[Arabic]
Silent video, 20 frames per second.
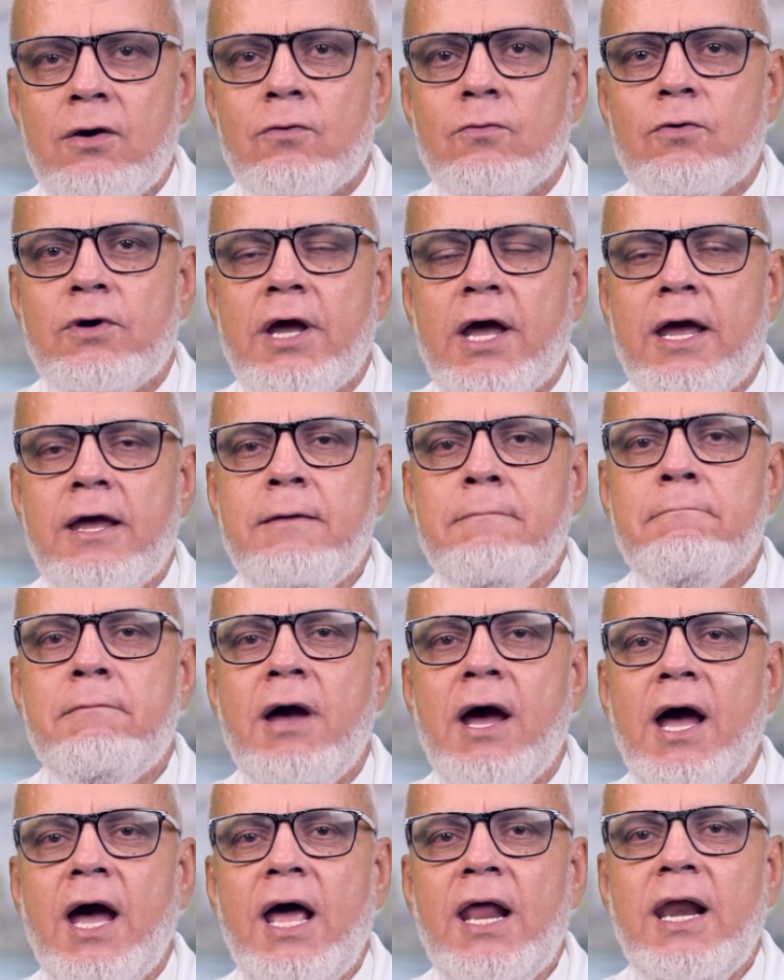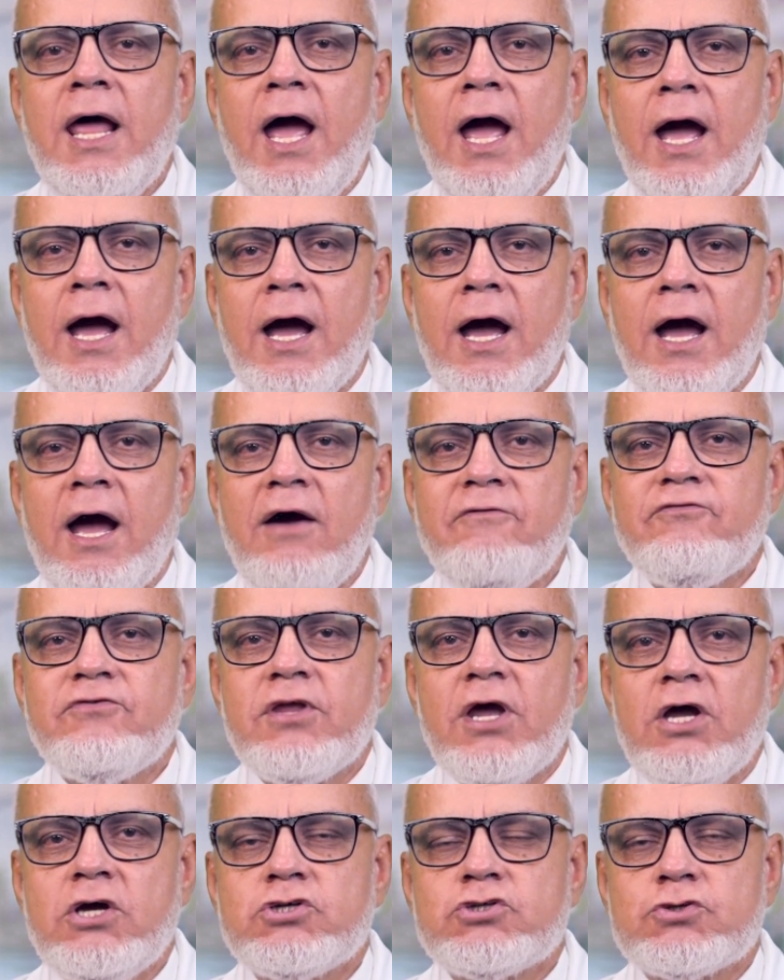ويا اما الحق
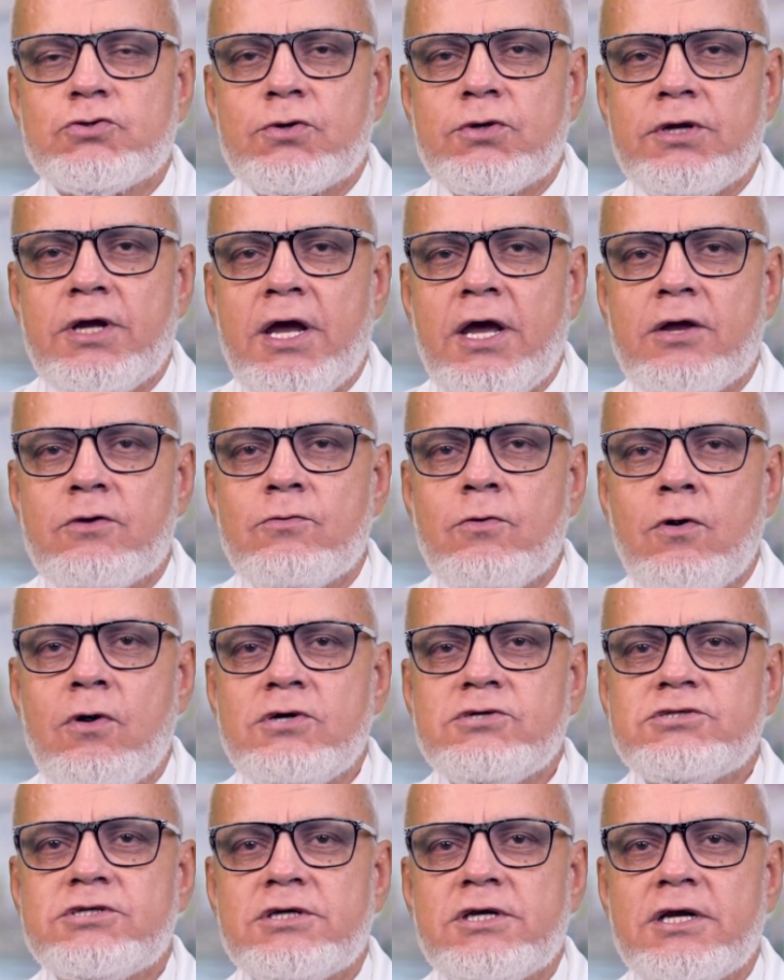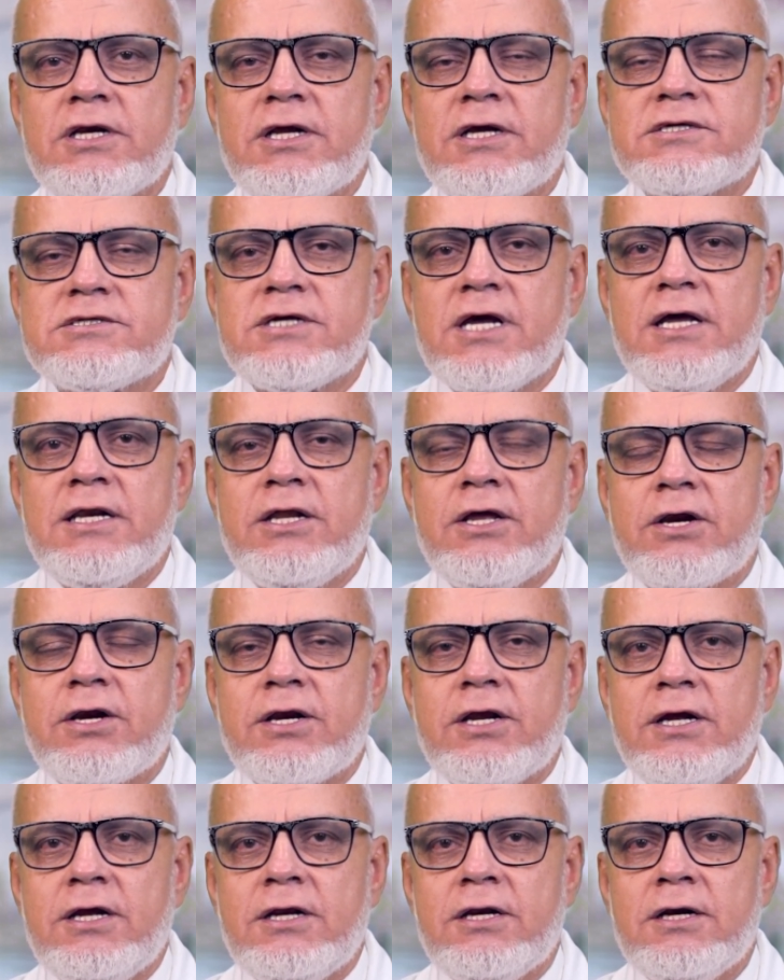افتح الشريان واوصل الغذاء
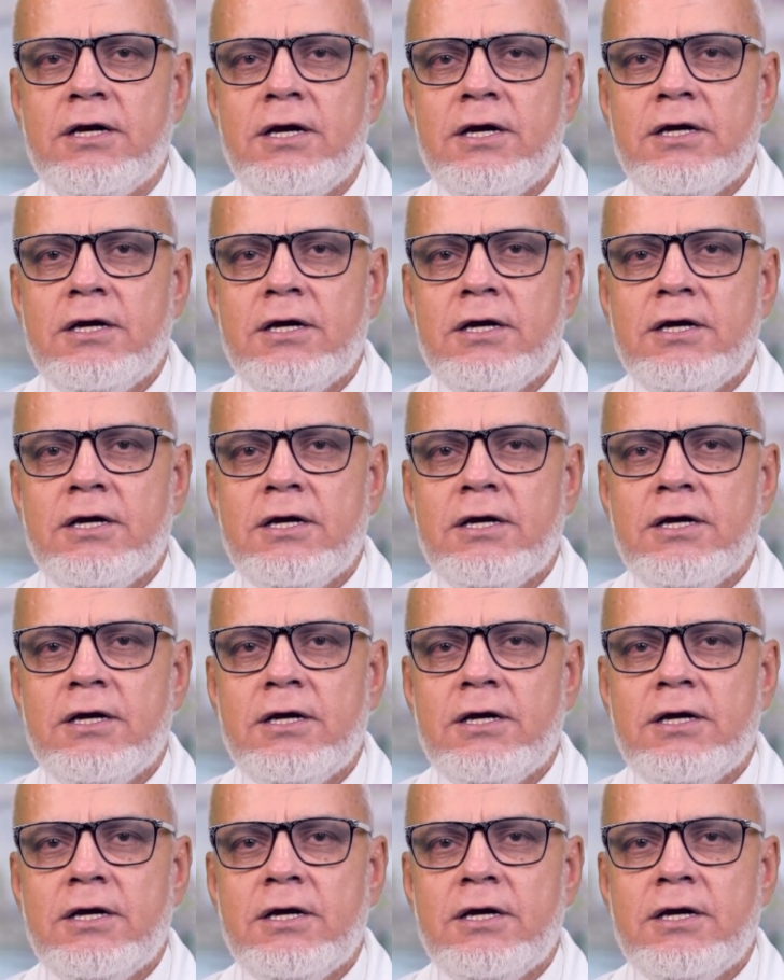للرجل